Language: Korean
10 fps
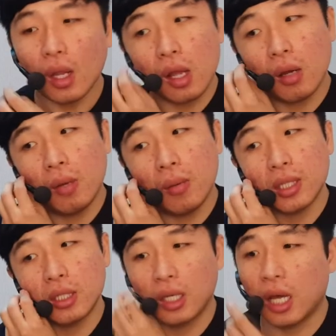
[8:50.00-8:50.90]
이거
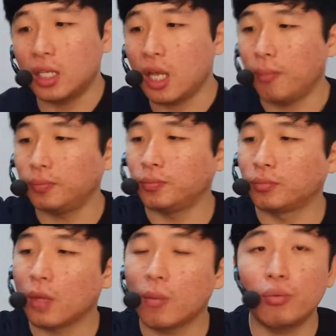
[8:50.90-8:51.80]
먹어봤으니까 이제
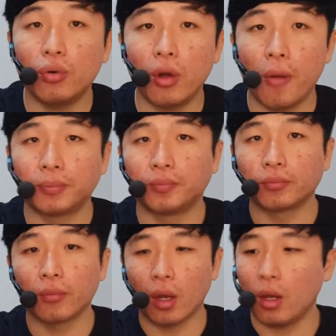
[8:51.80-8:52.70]
옆에 거 옆에
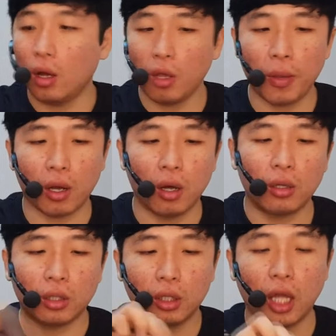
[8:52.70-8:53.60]
거. 어 옆에 거
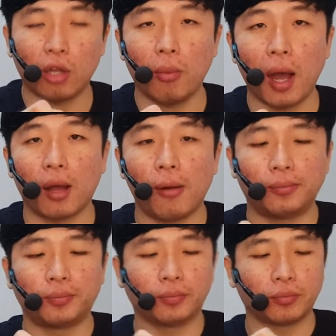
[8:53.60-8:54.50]
단호박
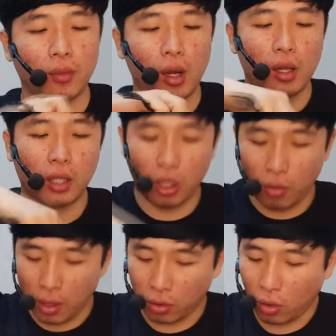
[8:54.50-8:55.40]
네 단호박.
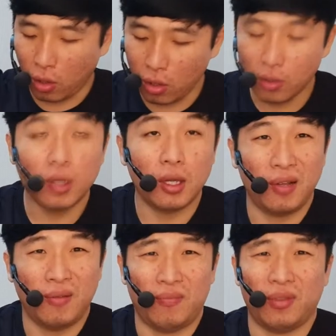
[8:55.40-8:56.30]
단호박도
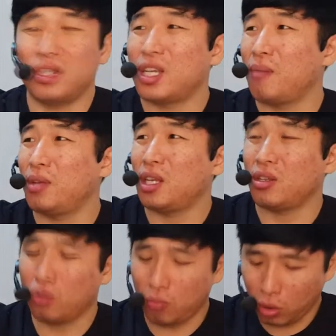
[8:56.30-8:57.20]
제가
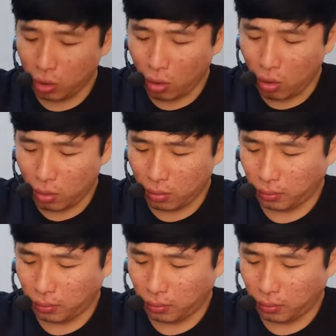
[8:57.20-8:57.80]
밑에서 좀 뜯도록